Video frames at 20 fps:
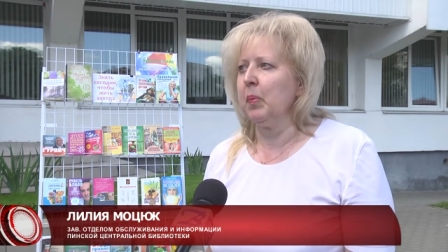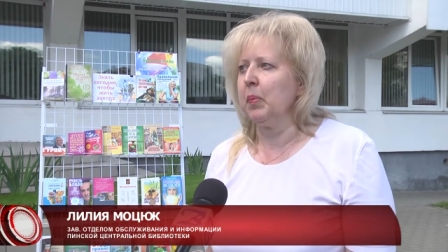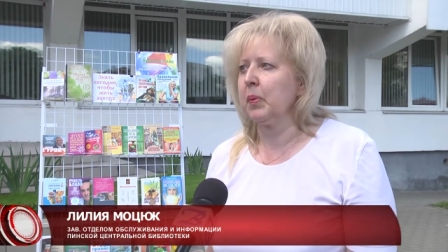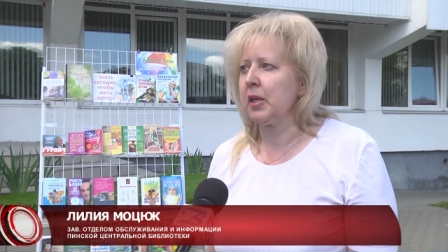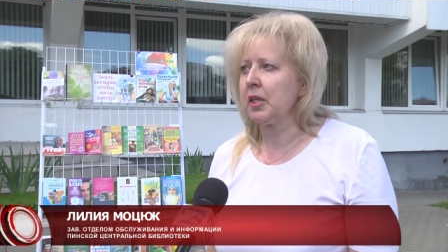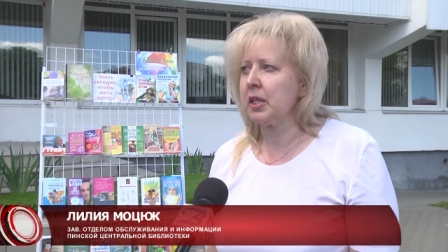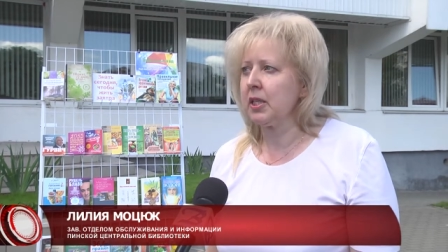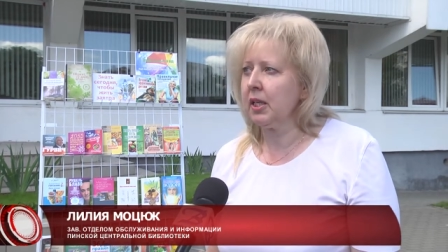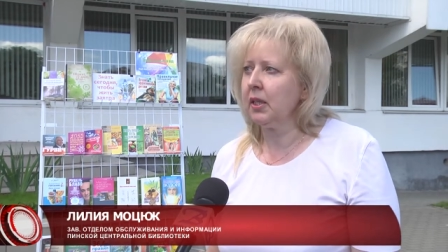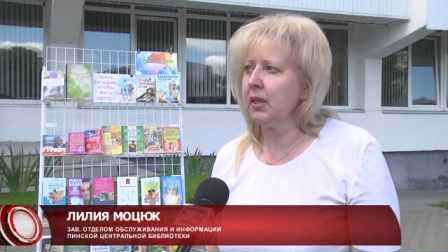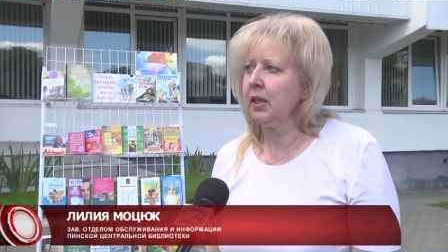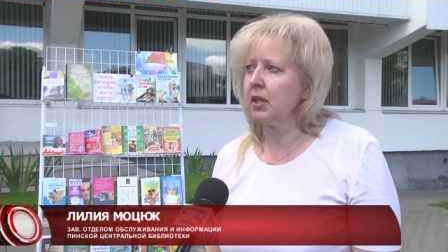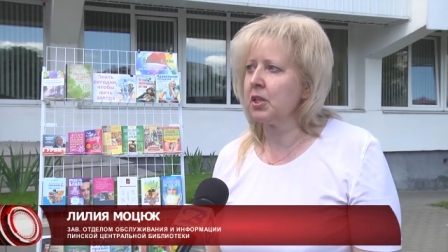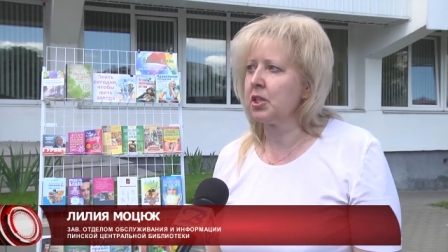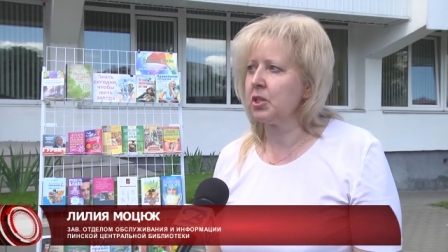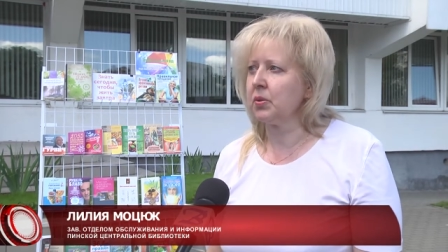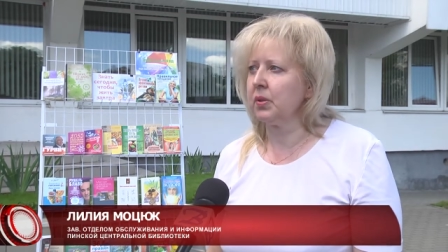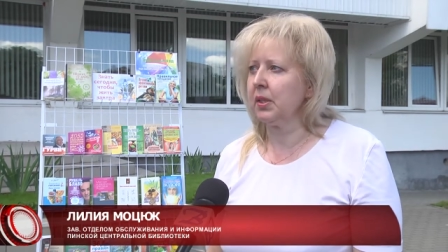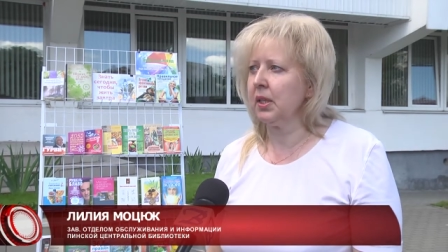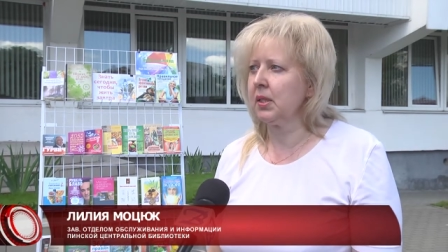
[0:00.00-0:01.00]
Прошла
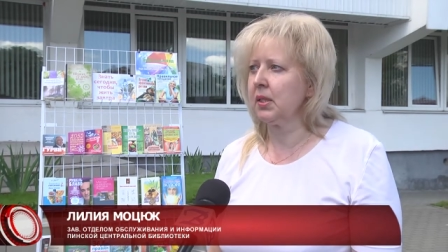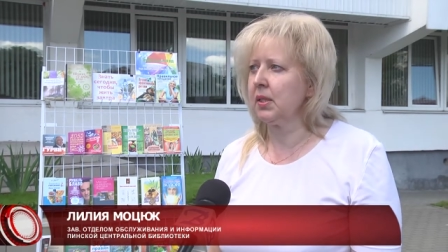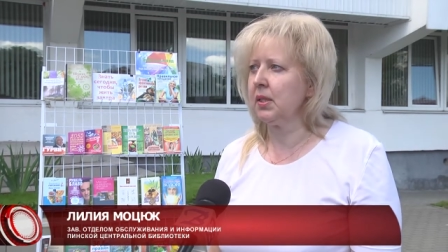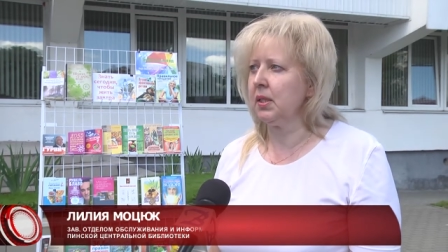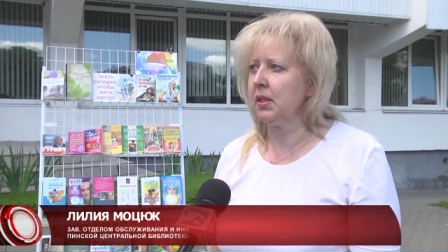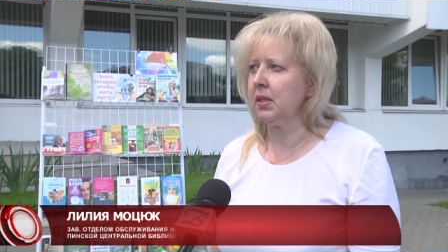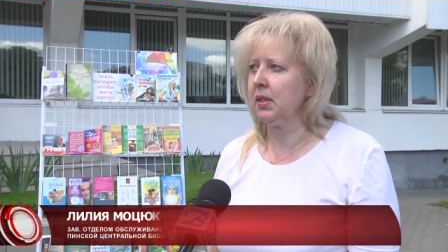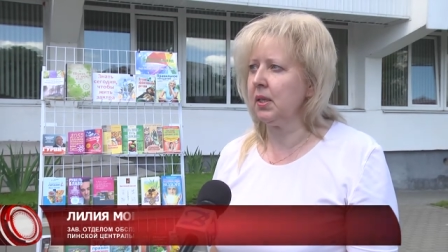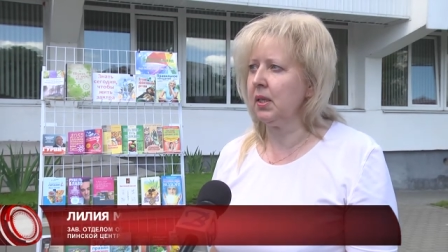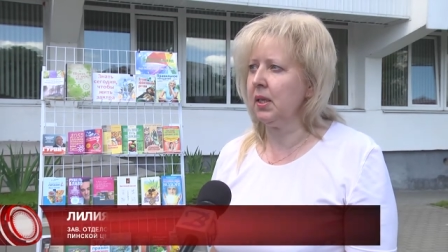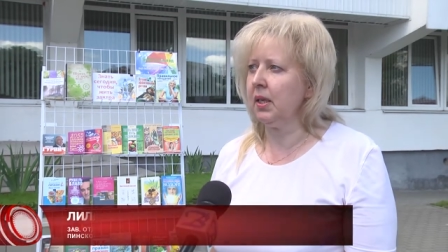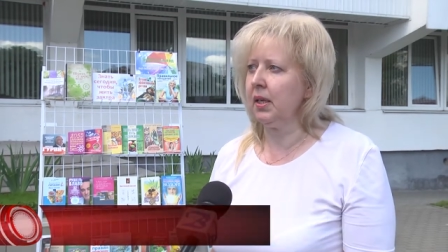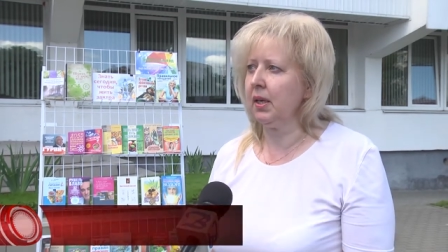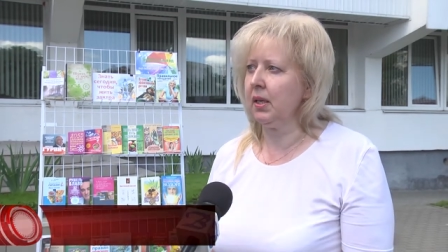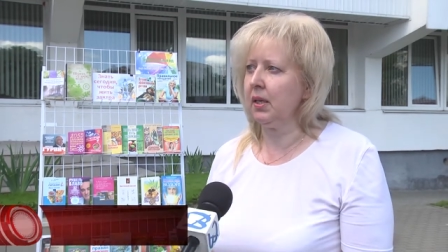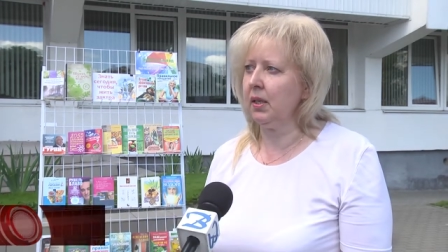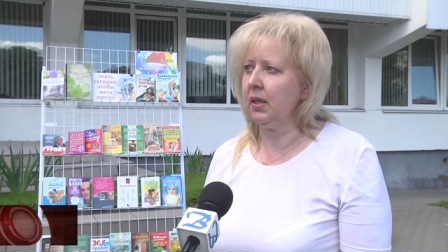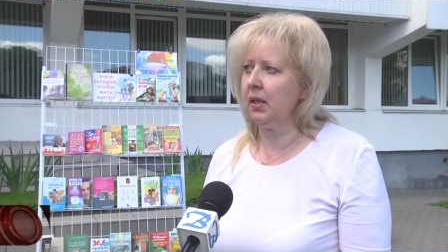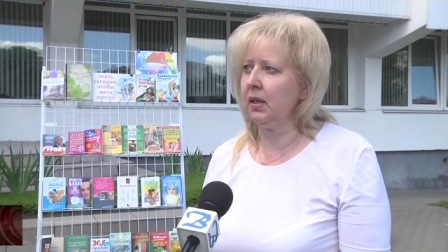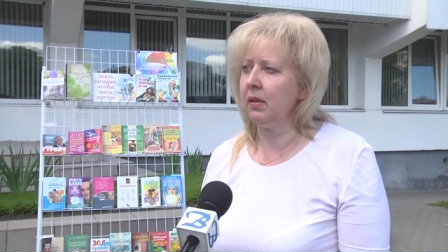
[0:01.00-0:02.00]
также у нас неделя
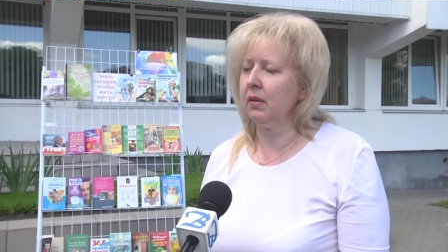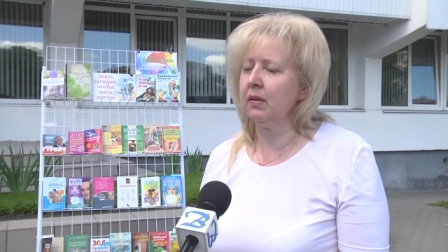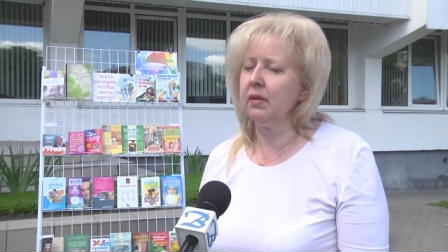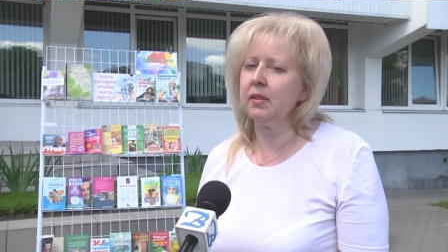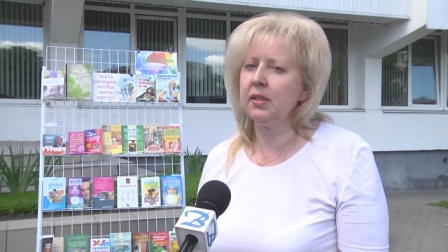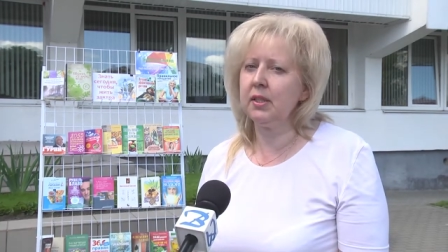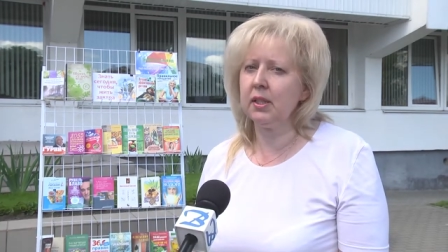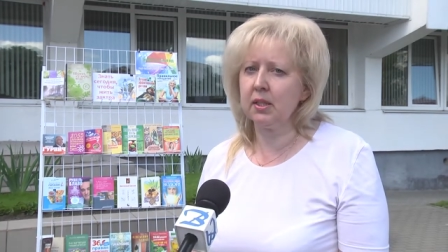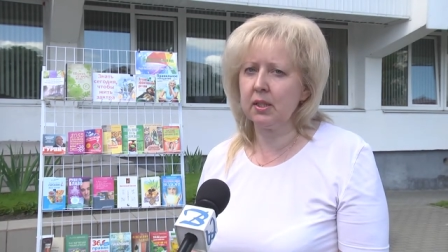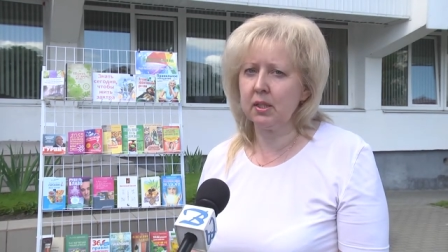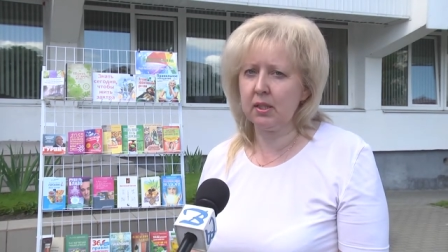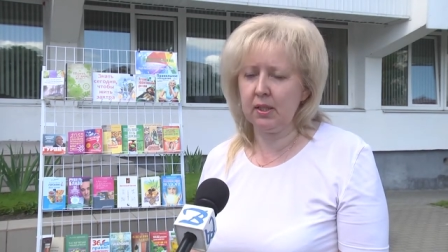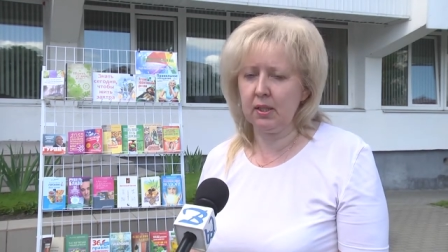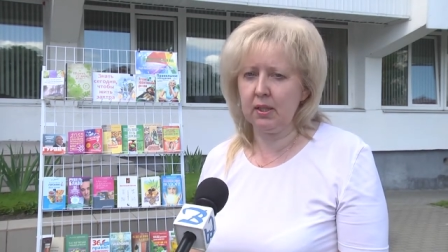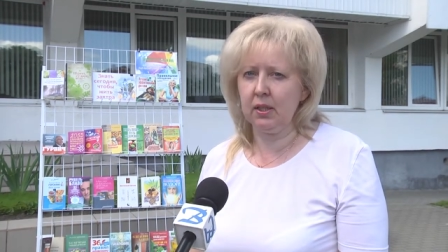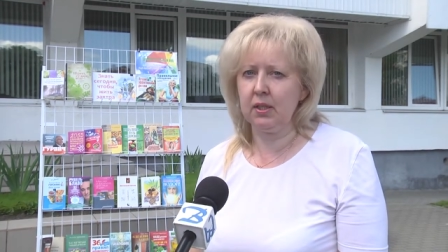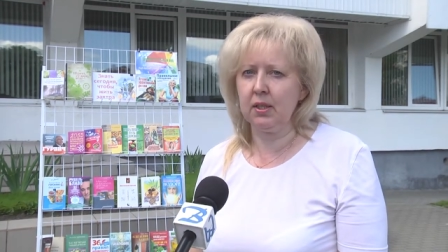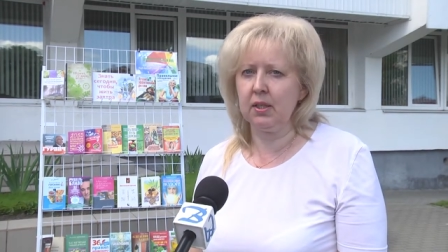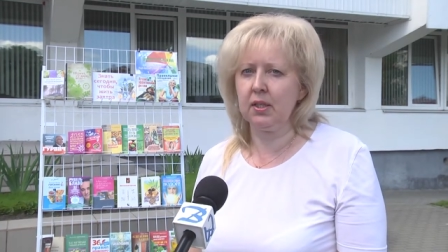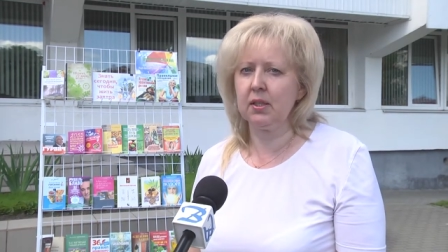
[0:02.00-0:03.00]
и
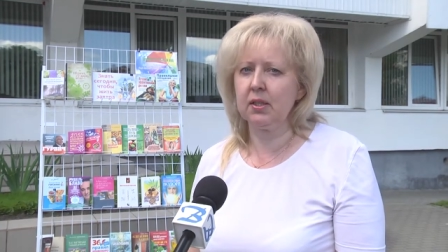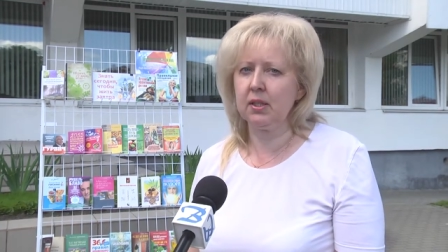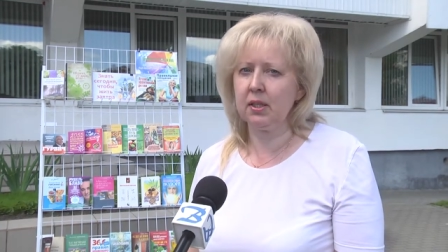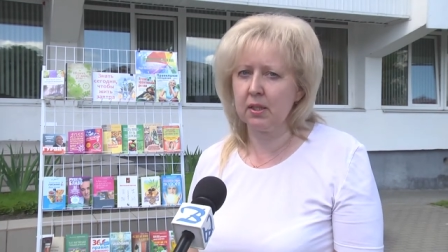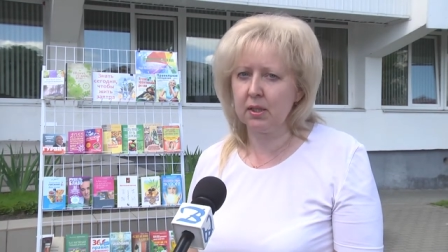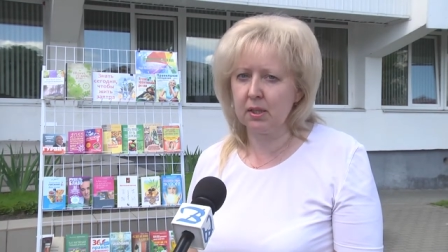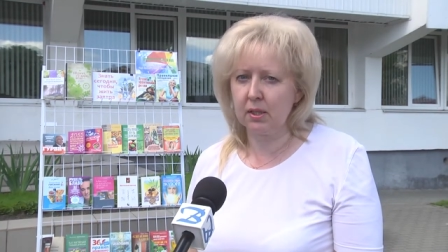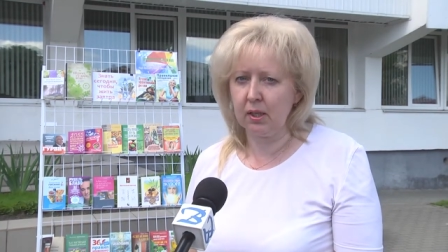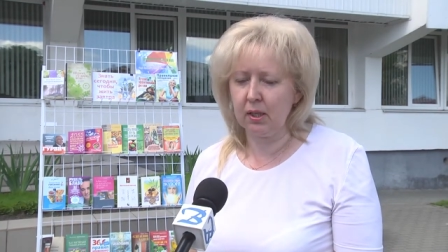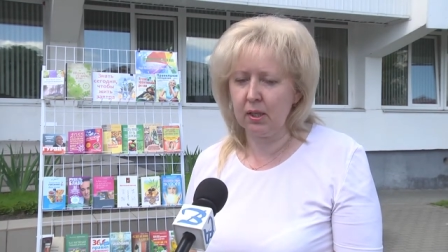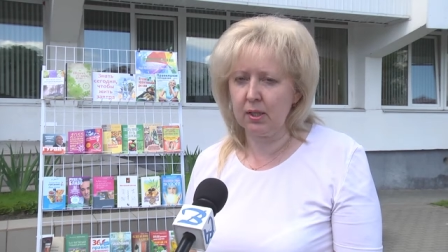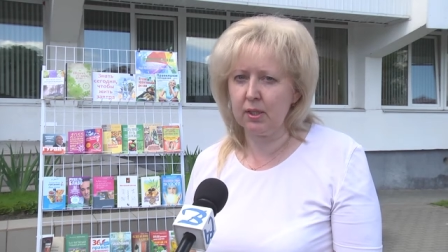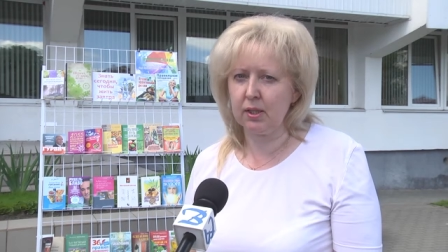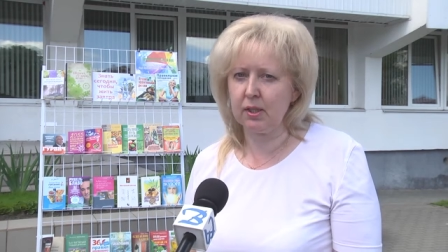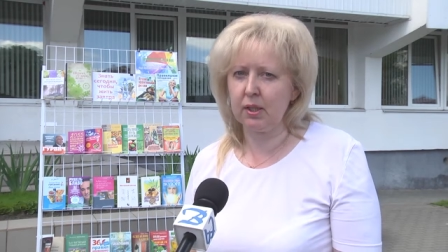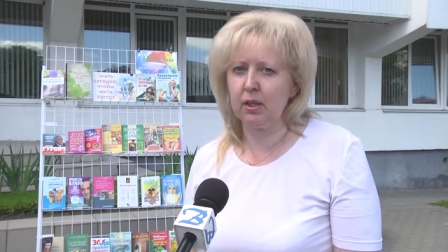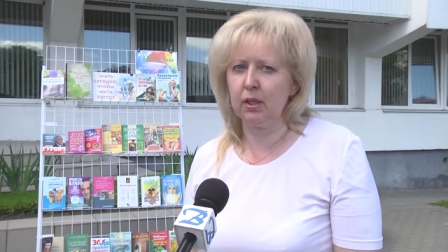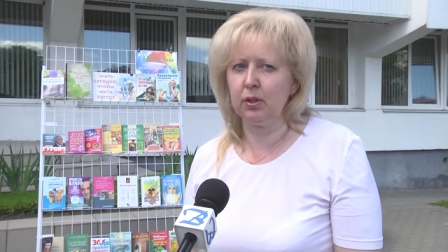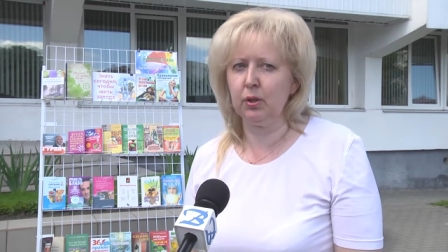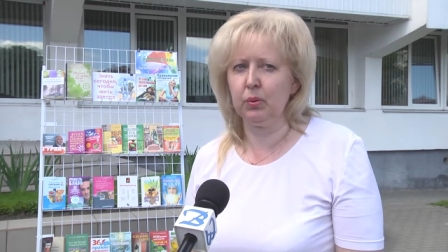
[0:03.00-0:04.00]
детских книг, детской
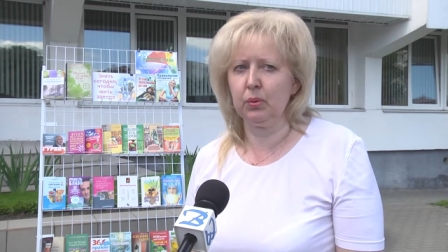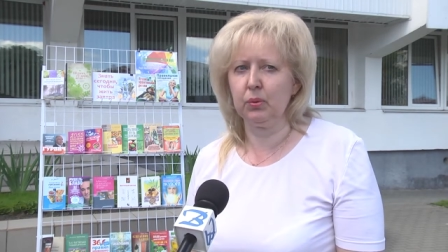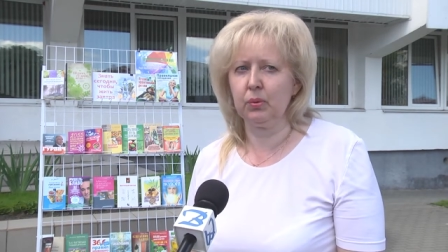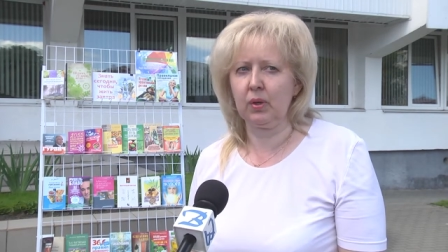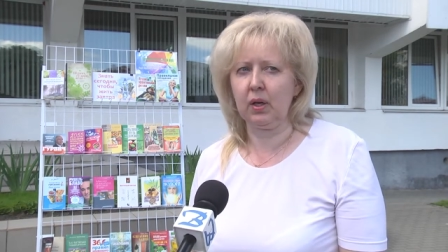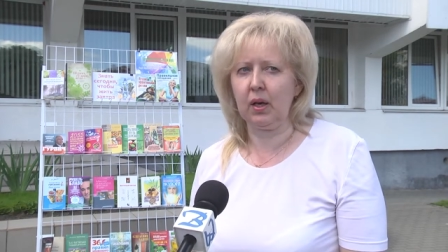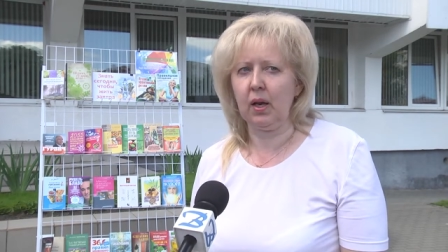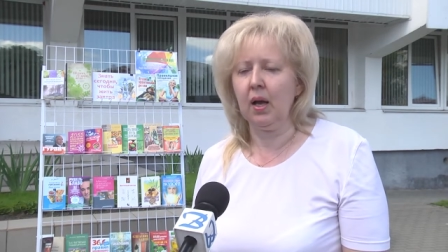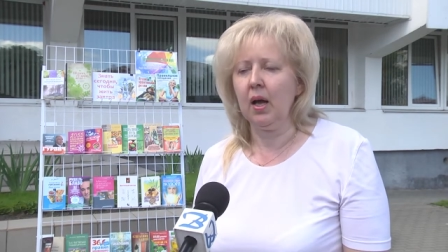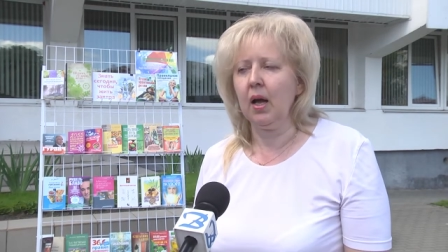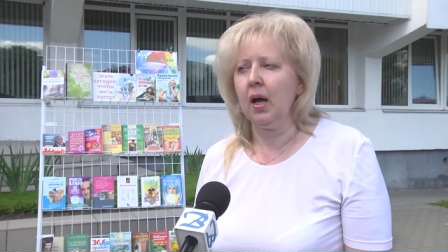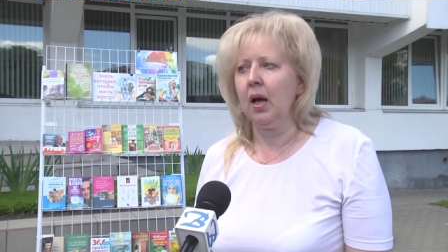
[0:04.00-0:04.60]
литературы.